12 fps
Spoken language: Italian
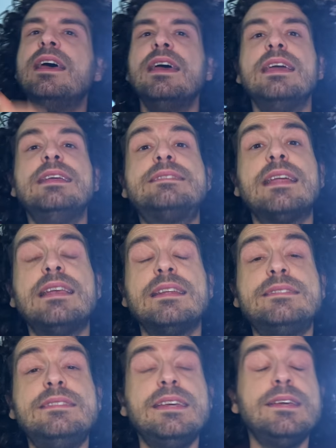
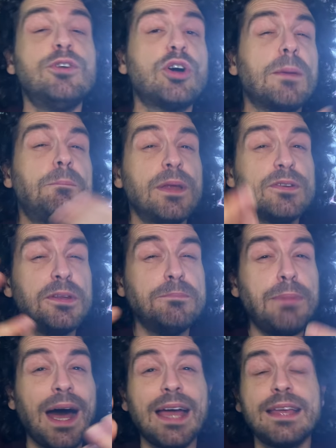intellettivo che è pieno di
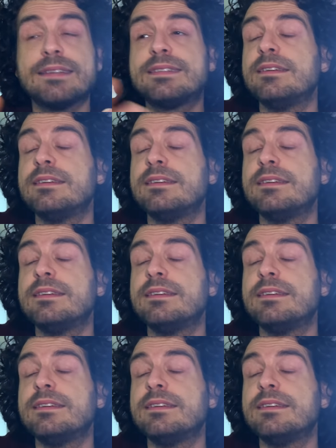bias,